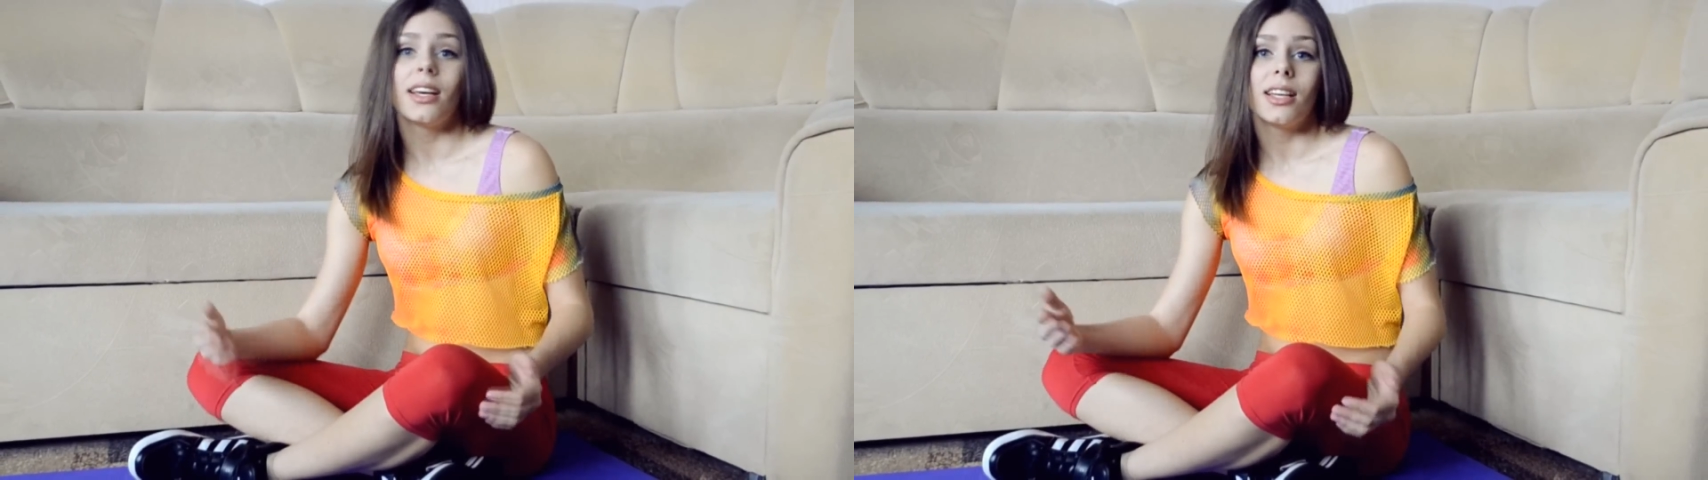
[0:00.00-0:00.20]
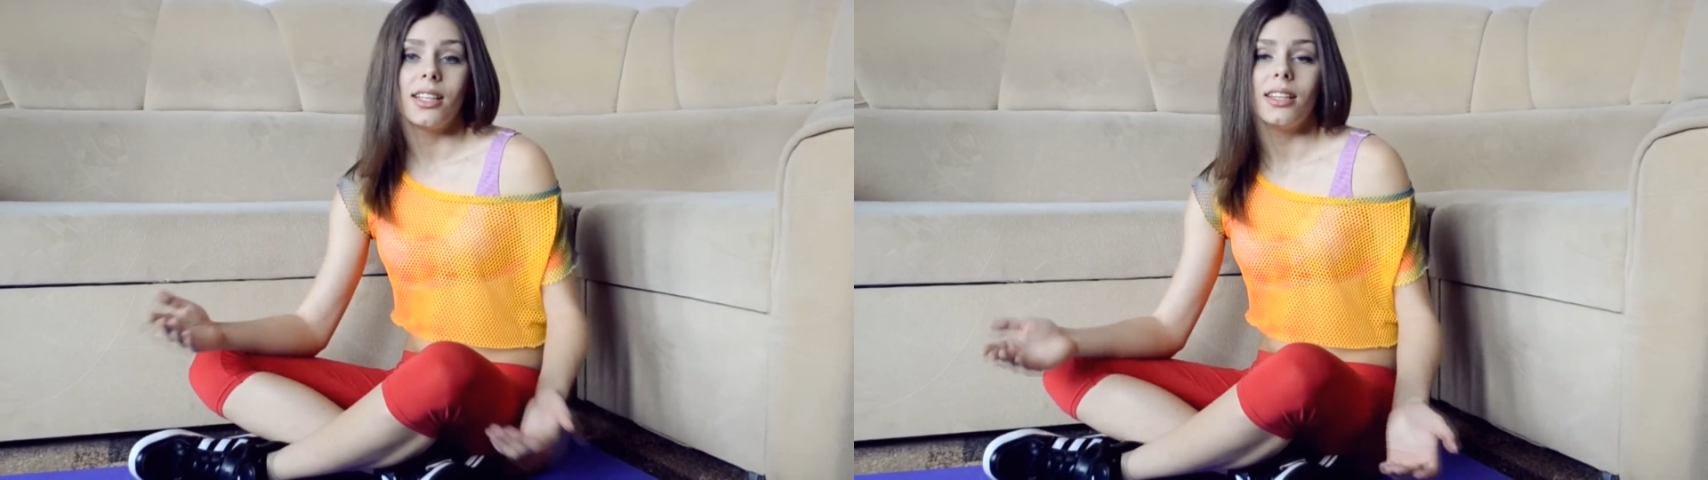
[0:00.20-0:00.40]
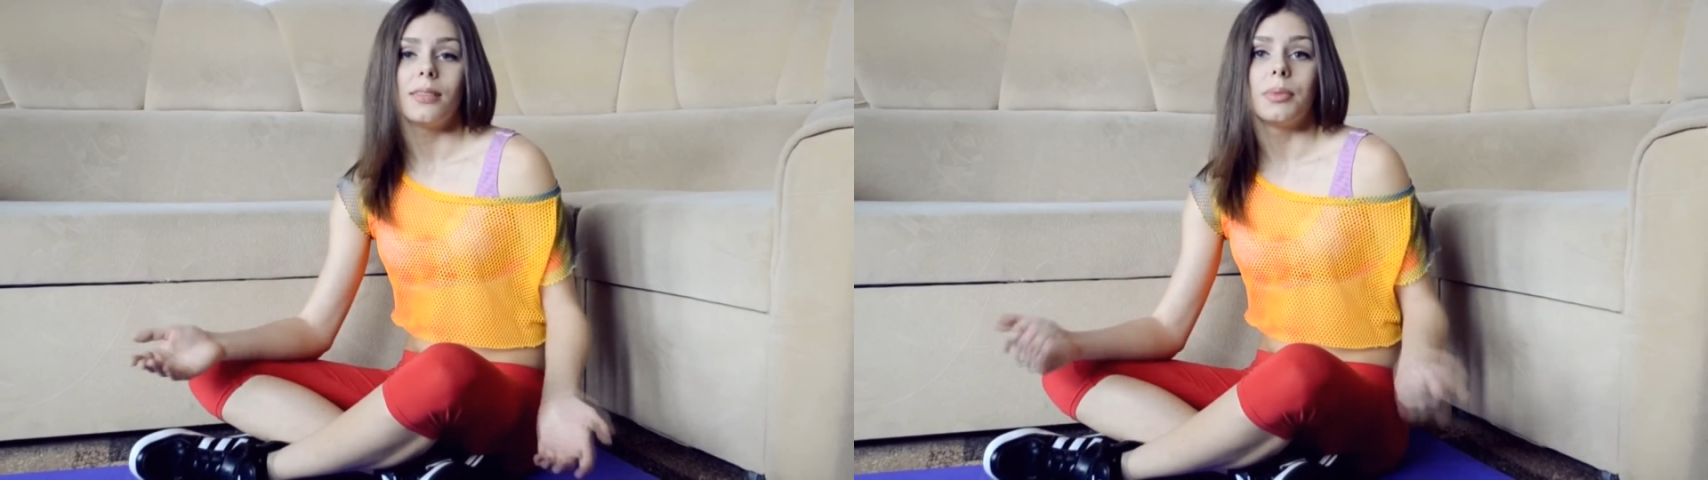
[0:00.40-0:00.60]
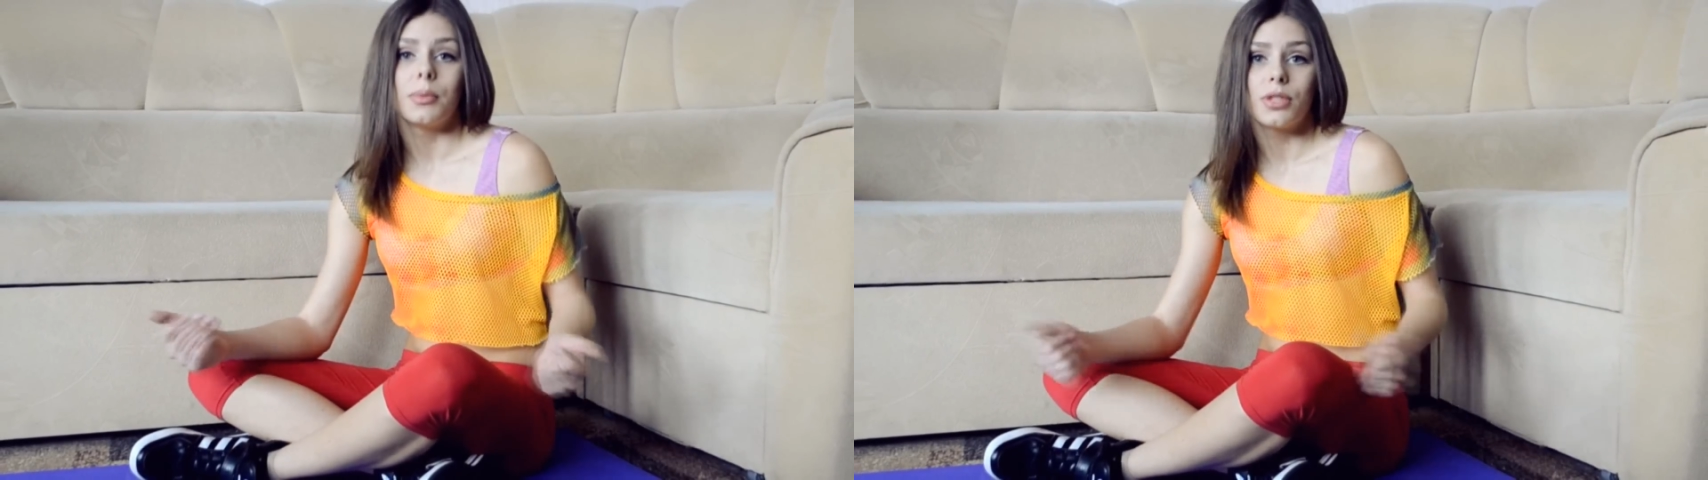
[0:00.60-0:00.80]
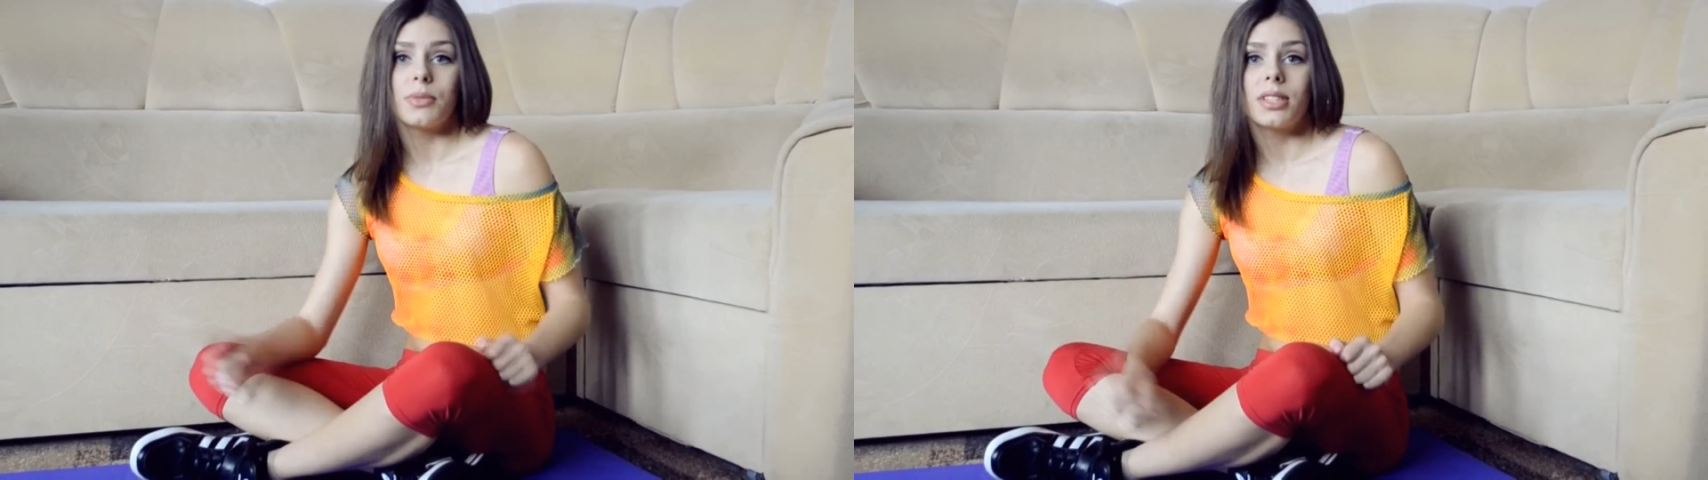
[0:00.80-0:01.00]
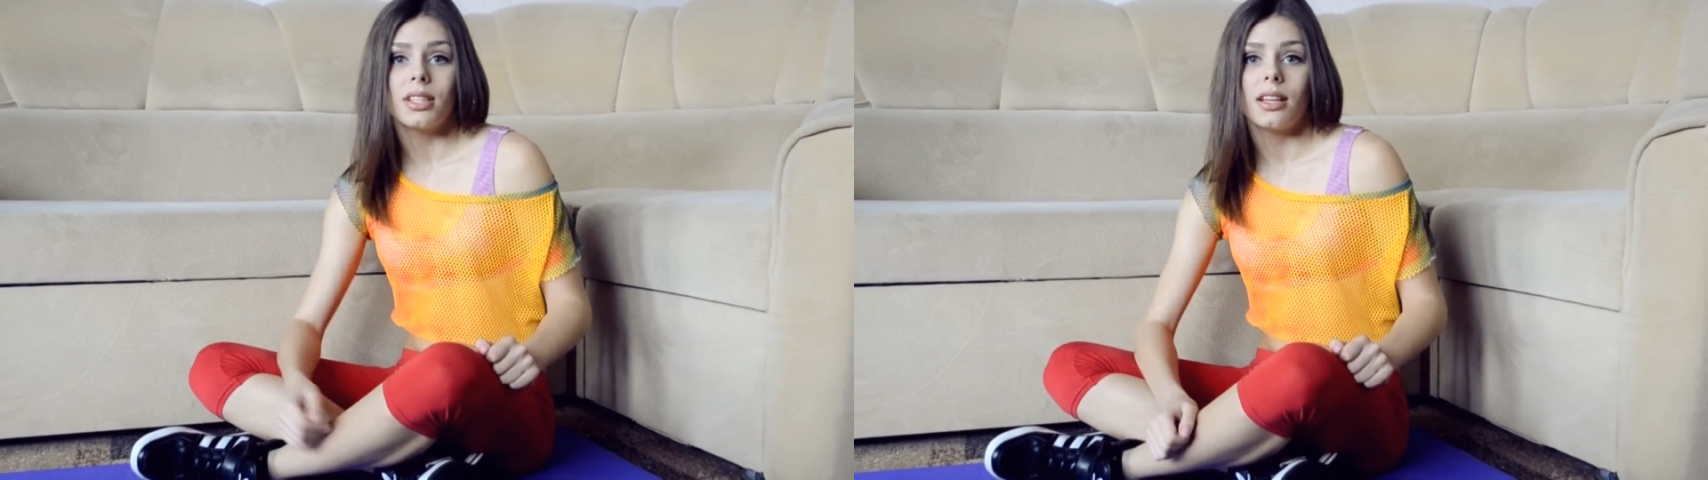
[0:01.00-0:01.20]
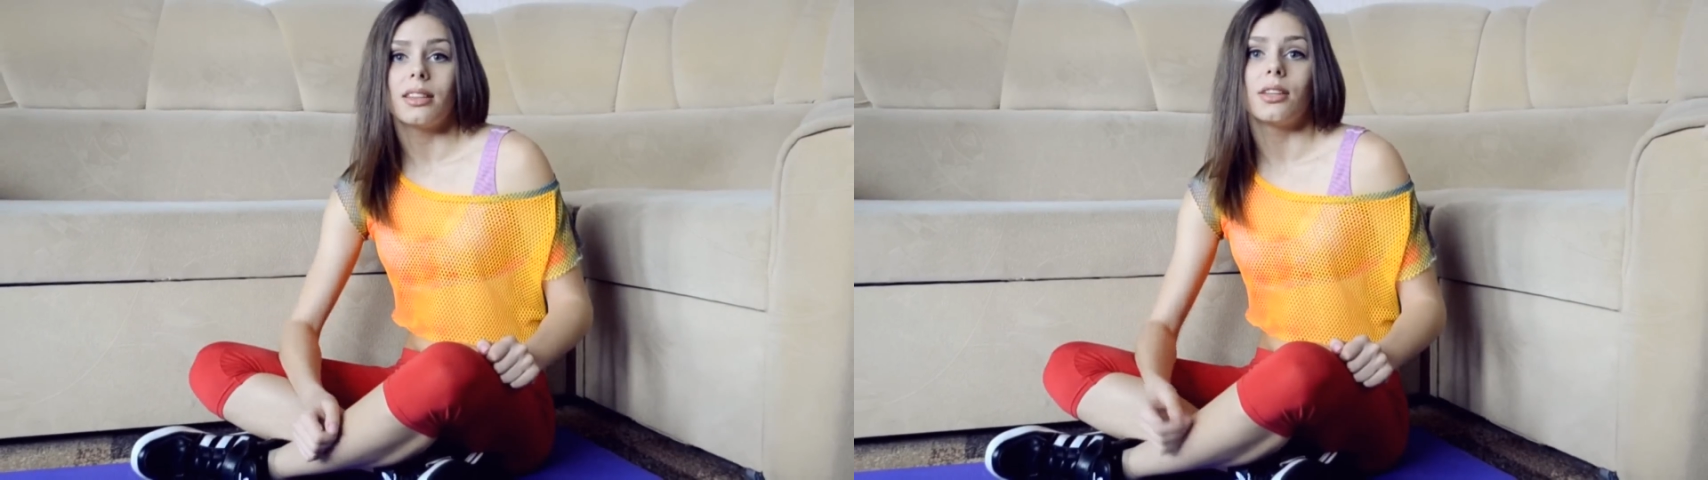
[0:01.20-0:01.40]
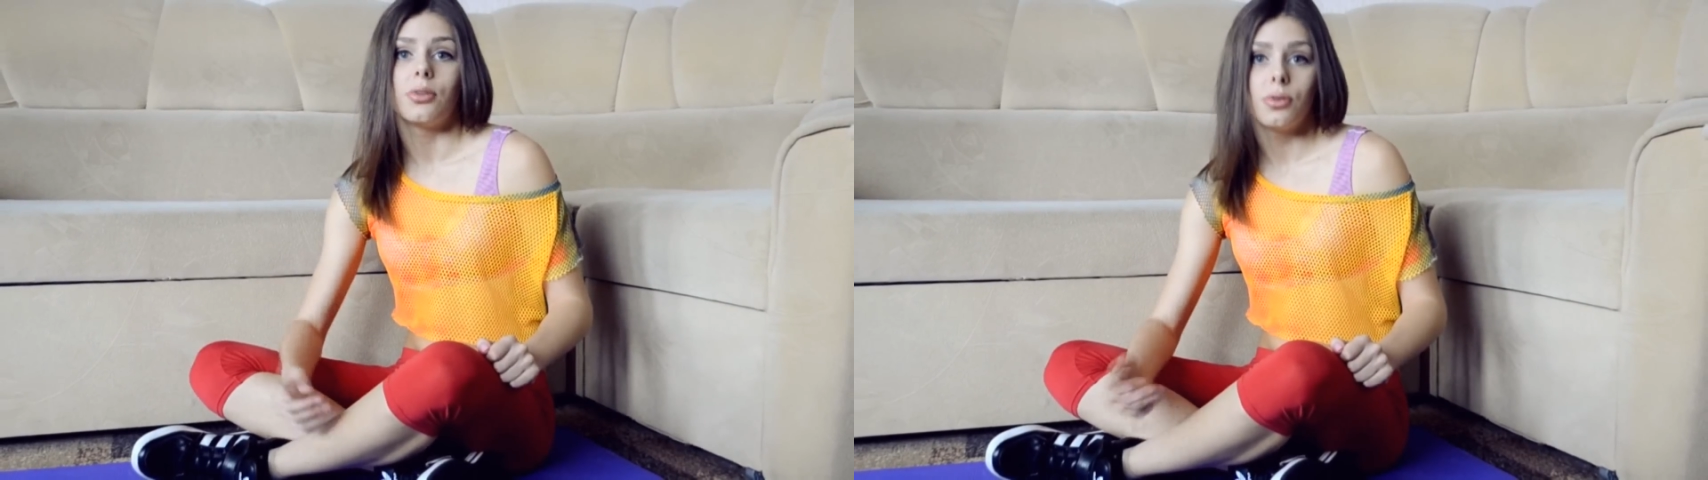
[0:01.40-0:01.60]
и мы можем стоять на
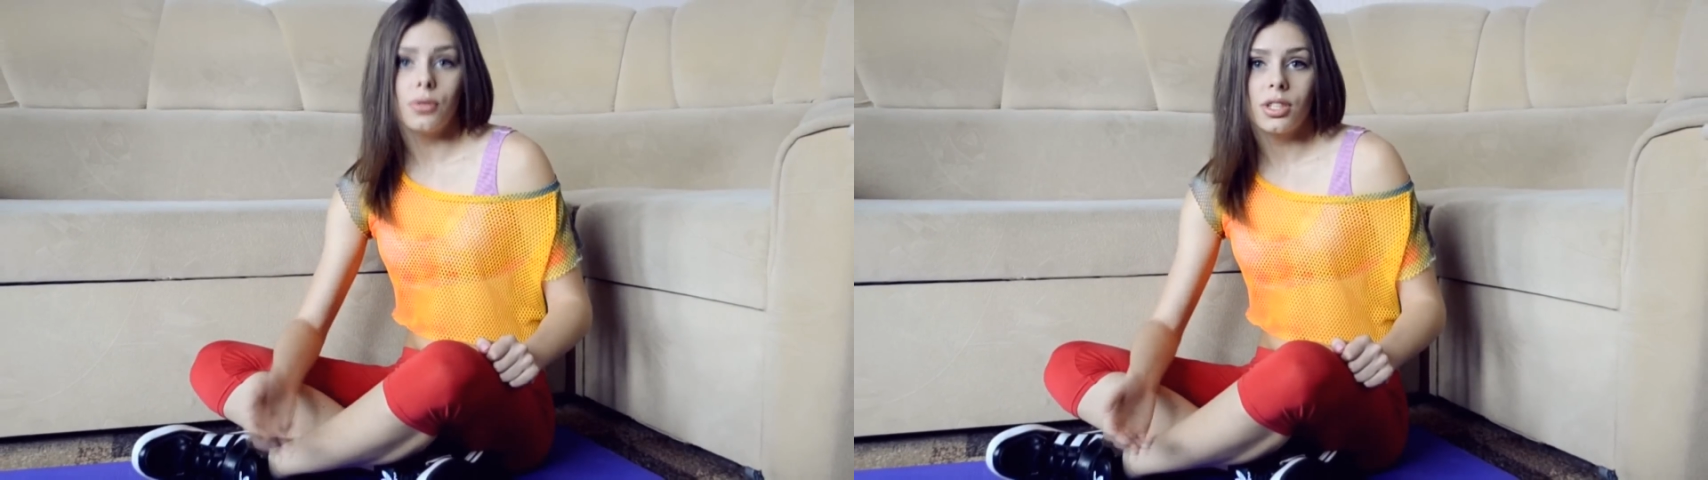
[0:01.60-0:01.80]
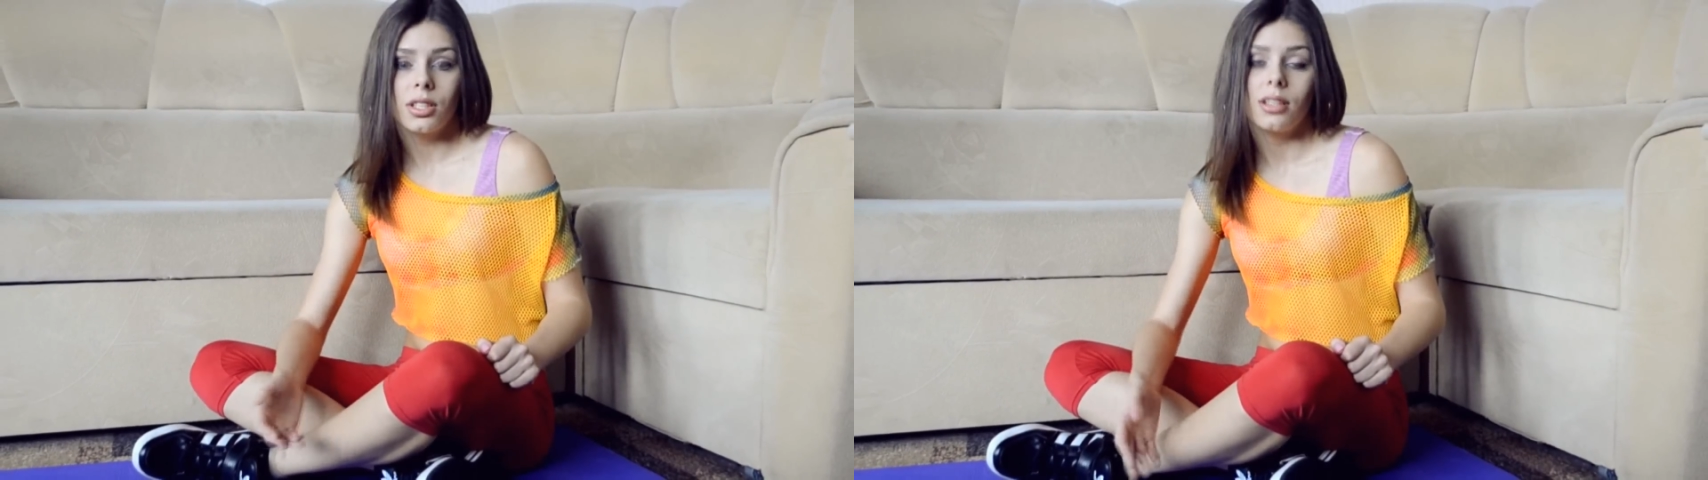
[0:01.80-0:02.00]
одной ножке